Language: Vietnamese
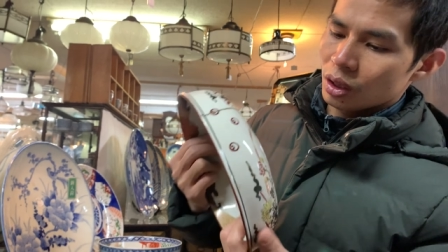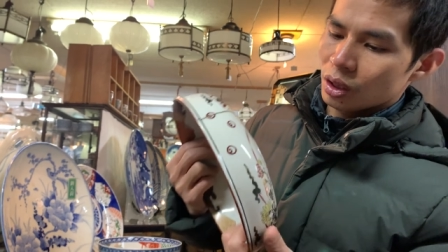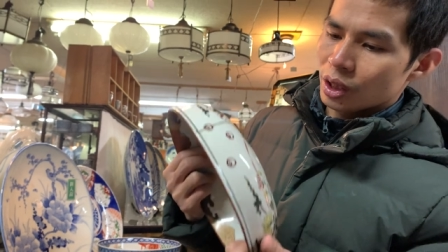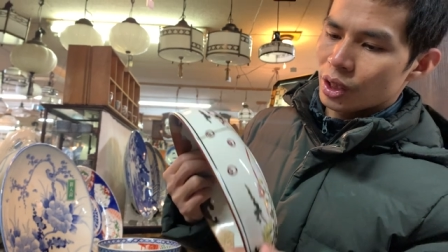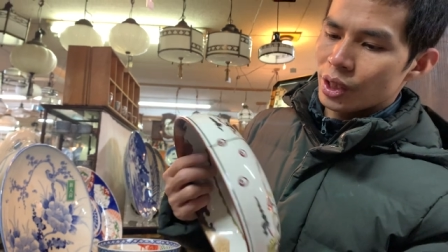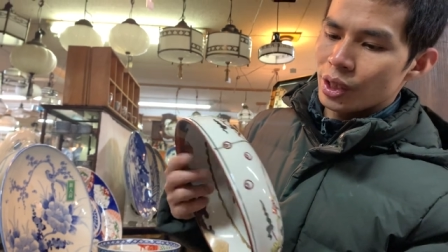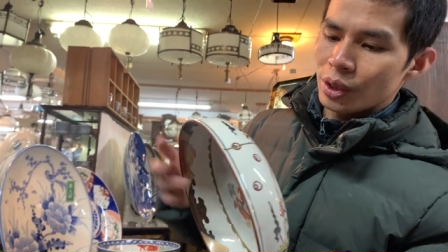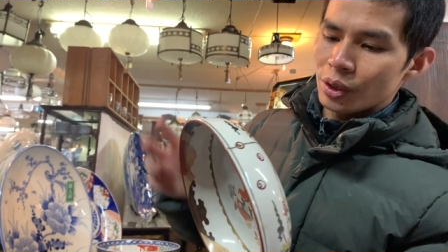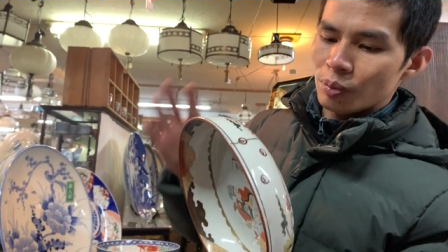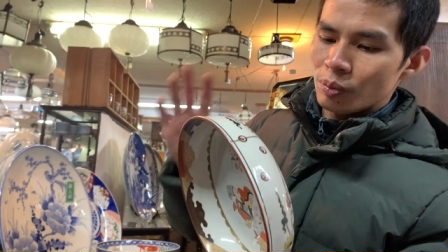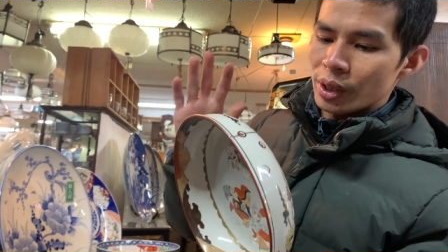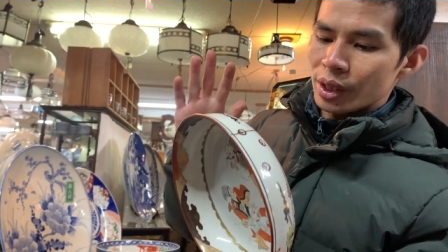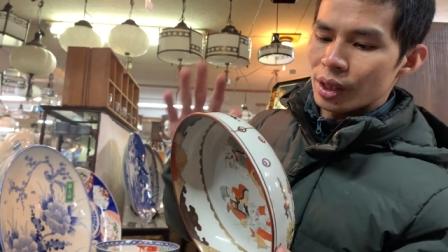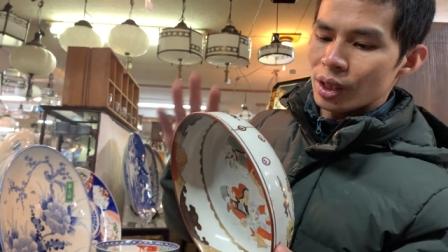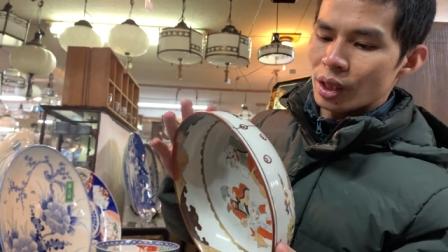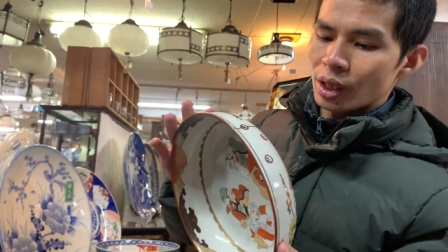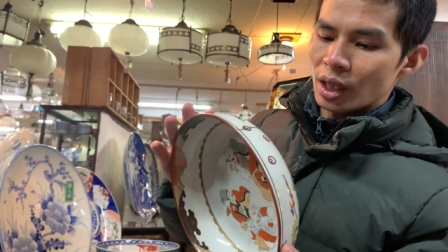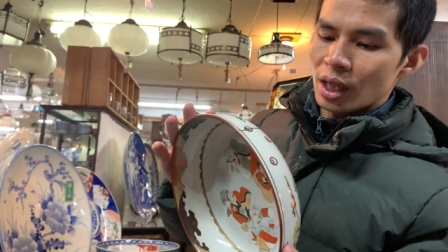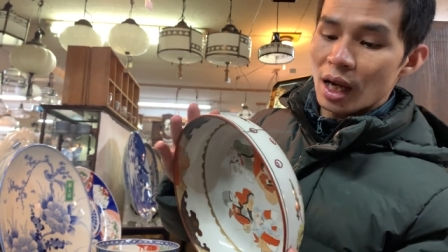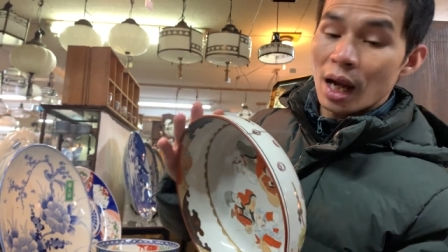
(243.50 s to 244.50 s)
khi bị
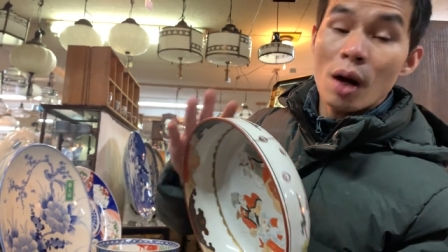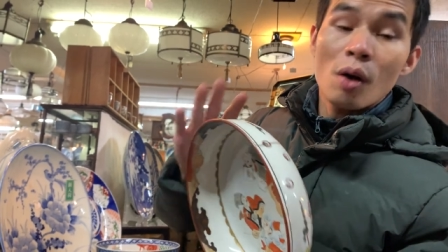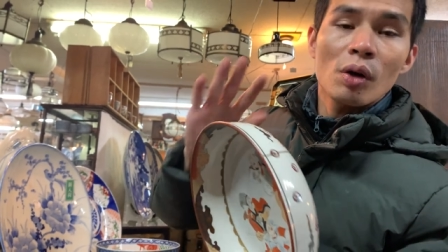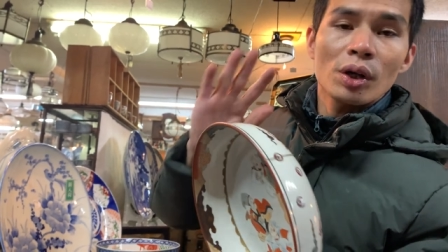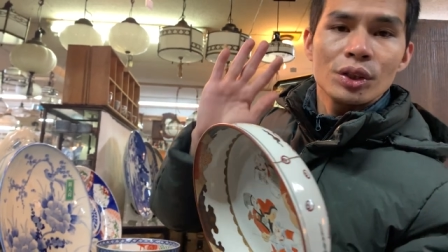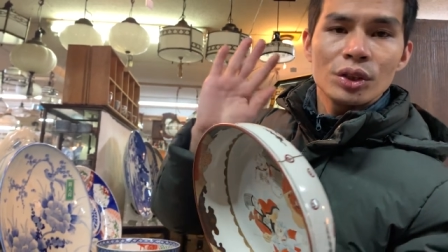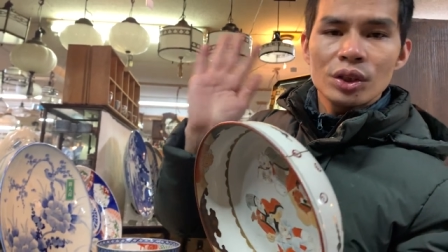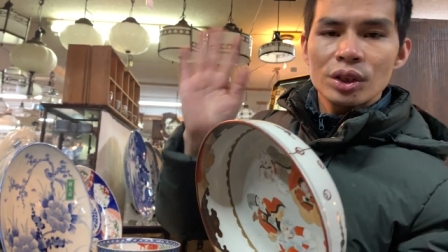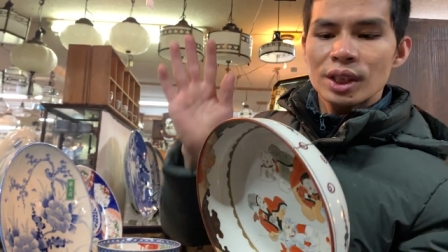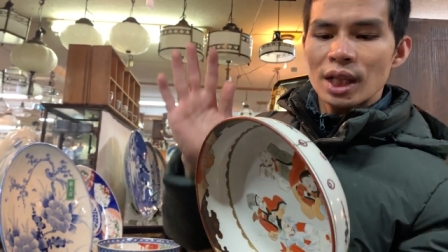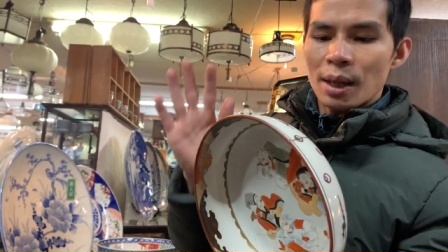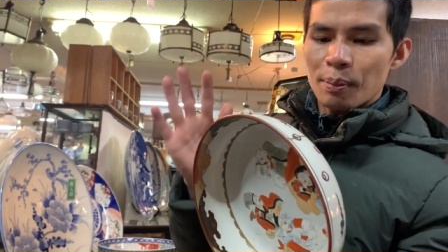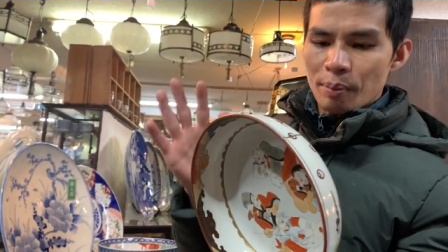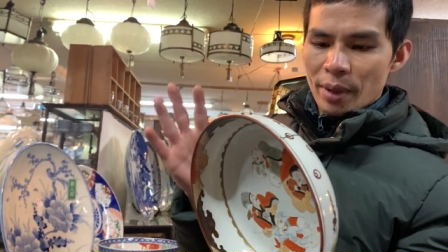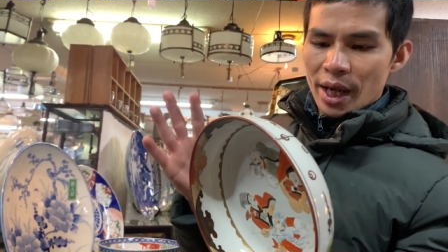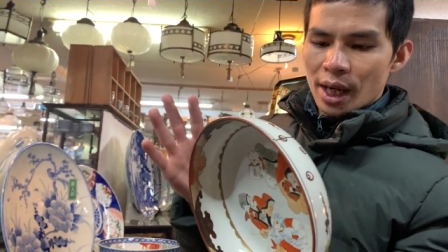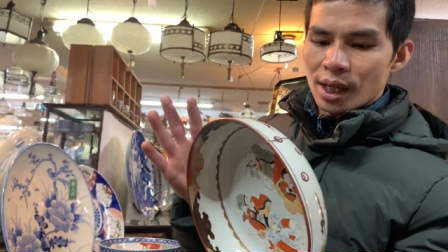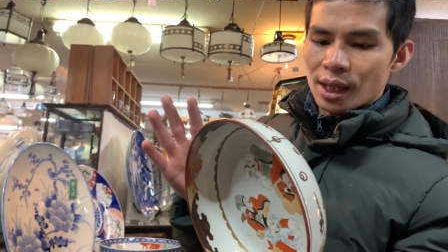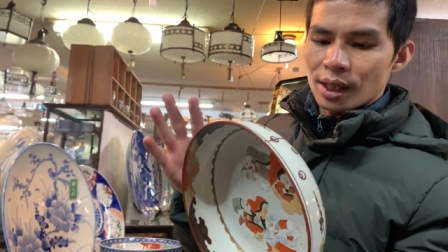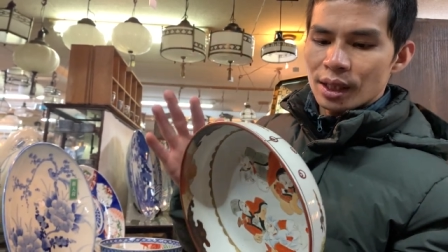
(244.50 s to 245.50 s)
nứt là họ chưa tráng
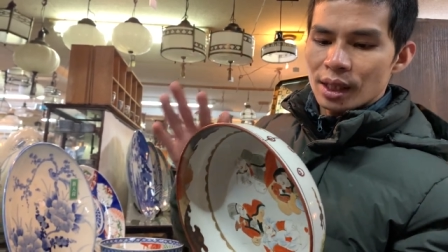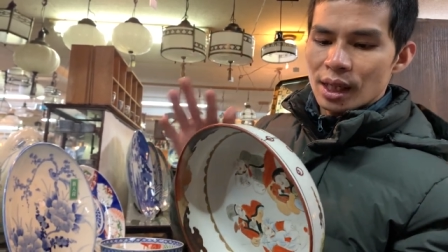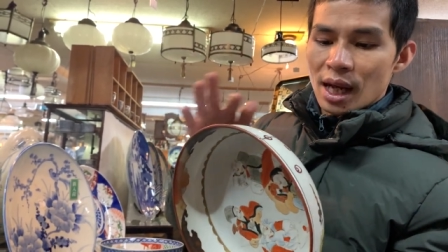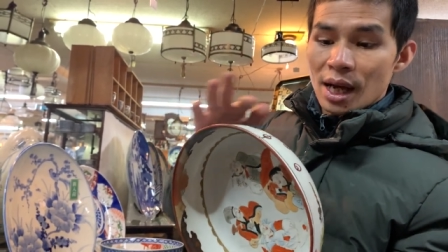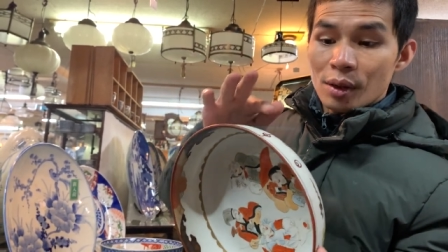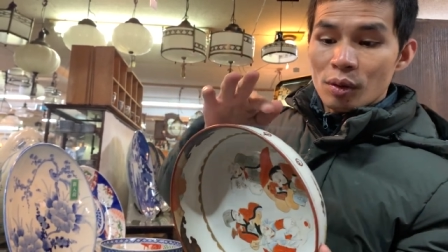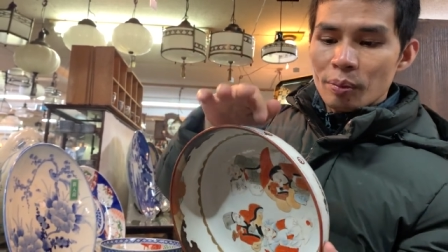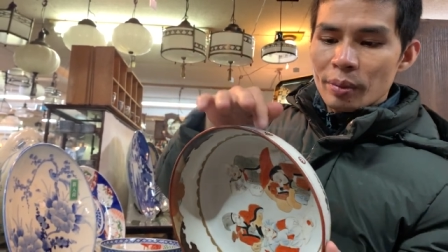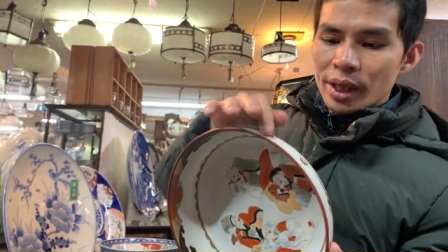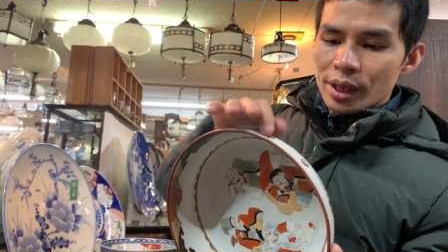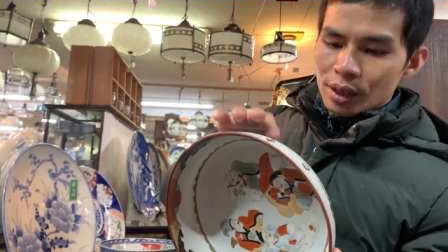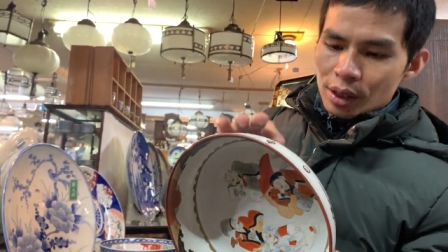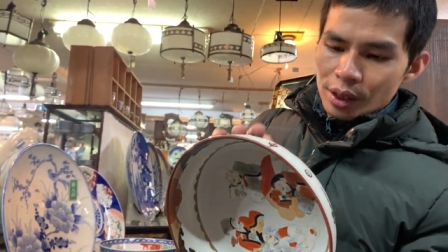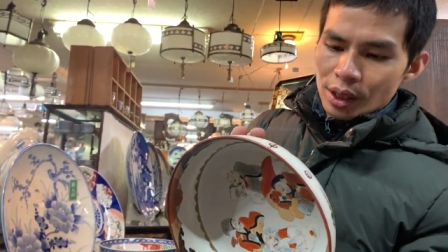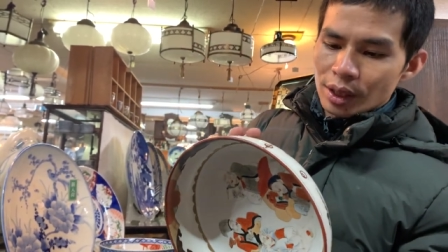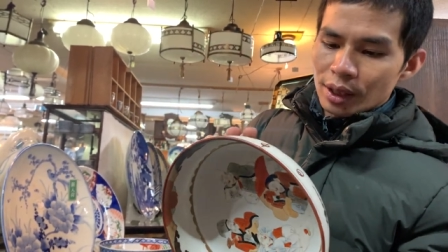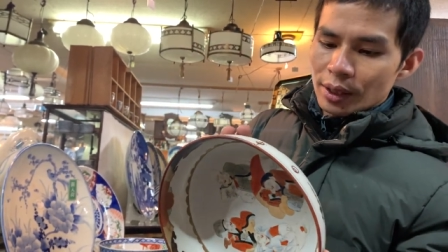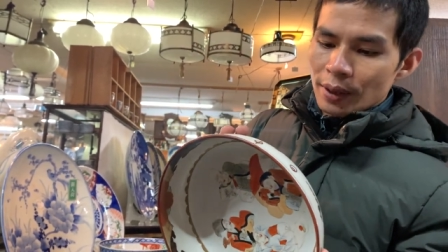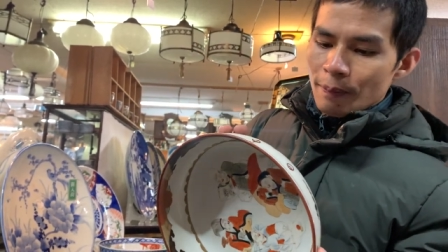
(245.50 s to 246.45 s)
men là nó bị nứt